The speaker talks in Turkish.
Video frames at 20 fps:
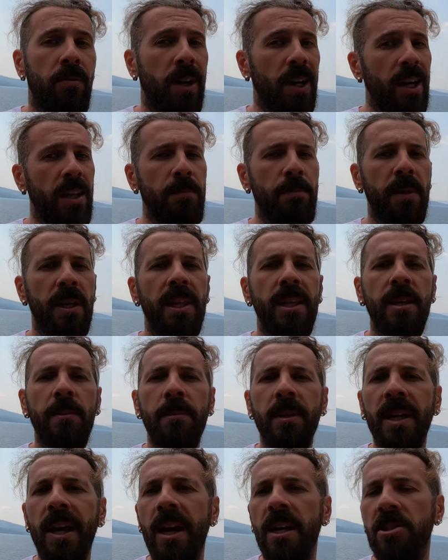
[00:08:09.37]
Fakat
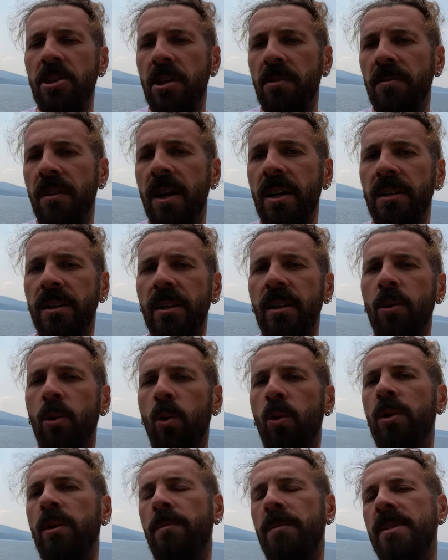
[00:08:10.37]
bildiğim bir gerçek var ki
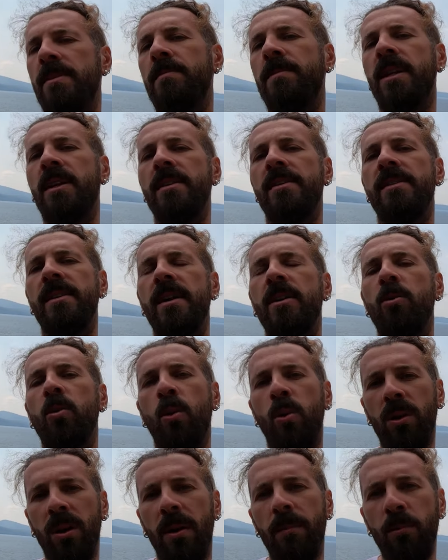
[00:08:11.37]
o da bizim denizden
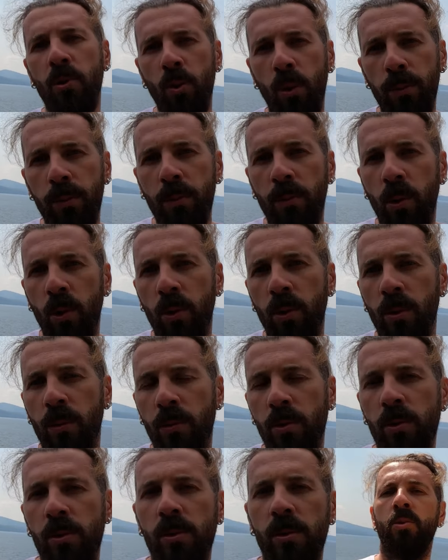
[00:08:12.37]
korkan bir toplum
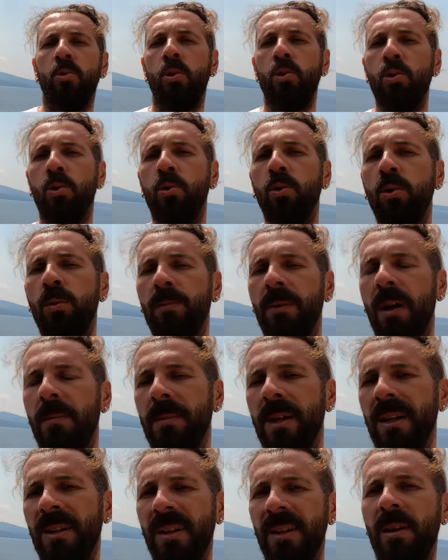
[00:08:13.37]
olduğumuz.
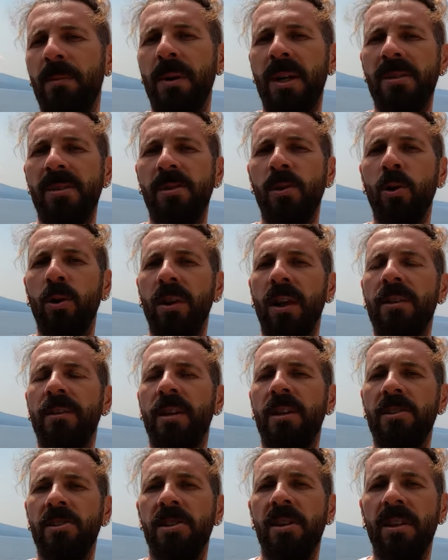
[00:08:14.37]
Çocukluğumdan beri dede mesleği olan
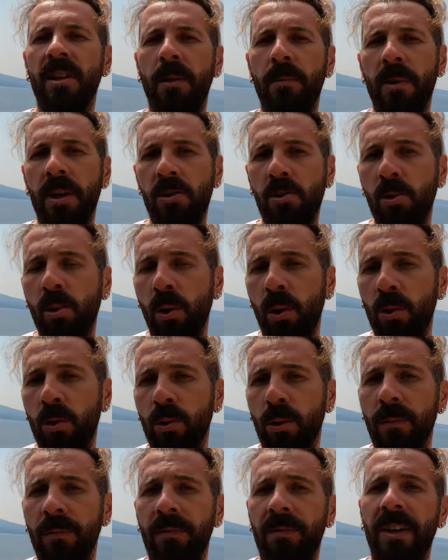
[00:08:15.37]
denizcilikle meşgul
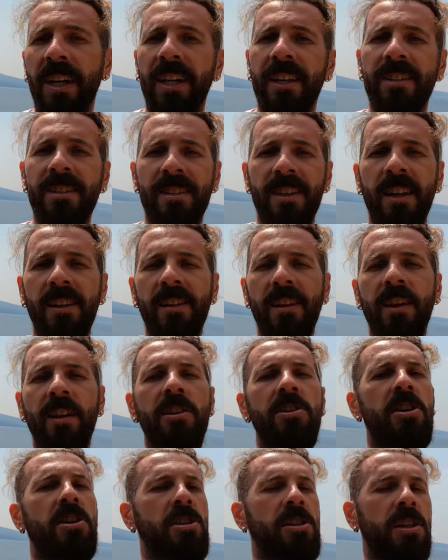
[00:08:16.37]
olduğum ve insanlara
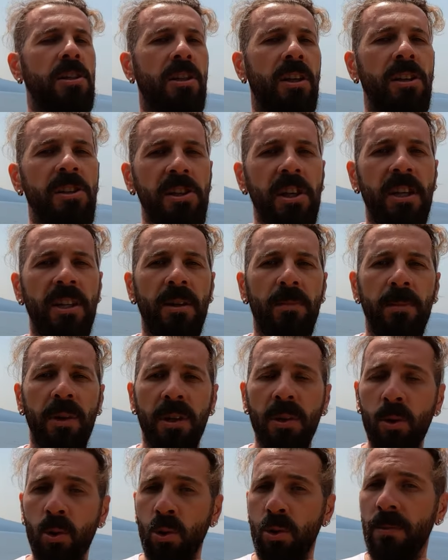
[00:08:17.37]
çeşitli dalış
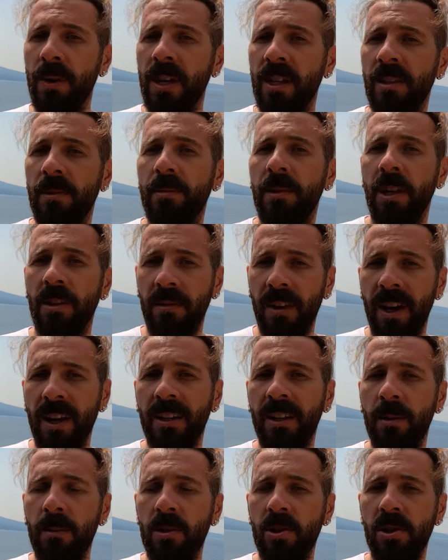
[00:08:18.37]
eğitimleri, yüzme eğitimleri
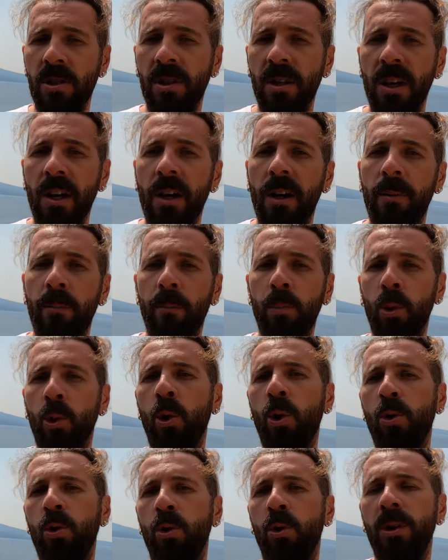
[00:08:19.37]
verdiğim için
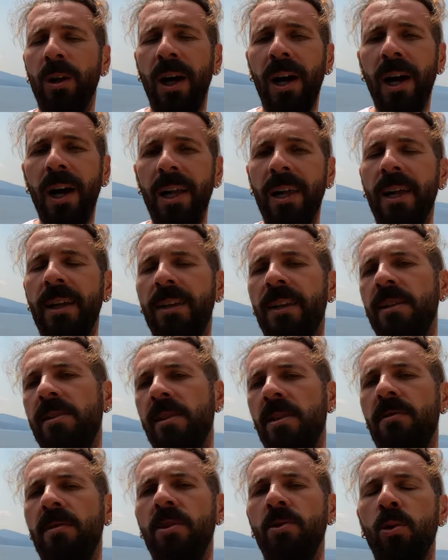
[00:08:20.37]
bu korkunun halen ne
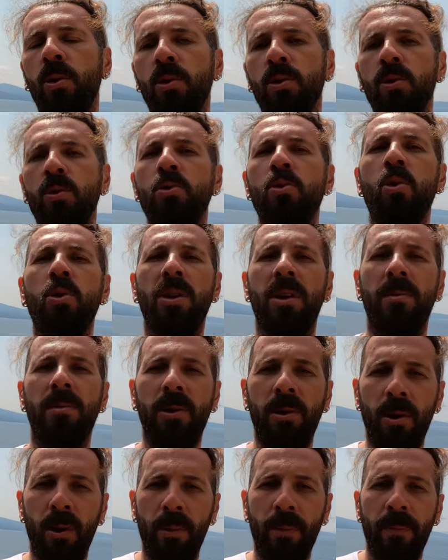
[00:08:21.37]
seviyede olduğunu çok iyi
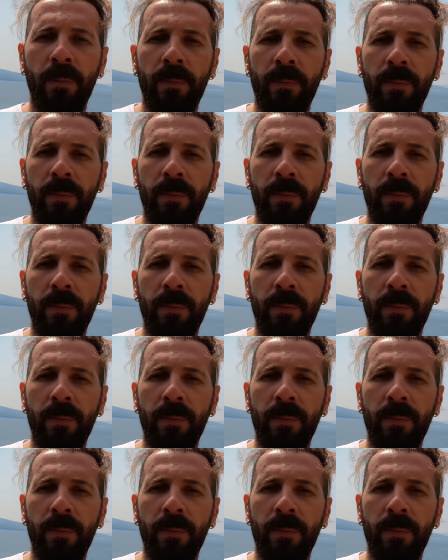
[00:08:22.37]
biliyorum.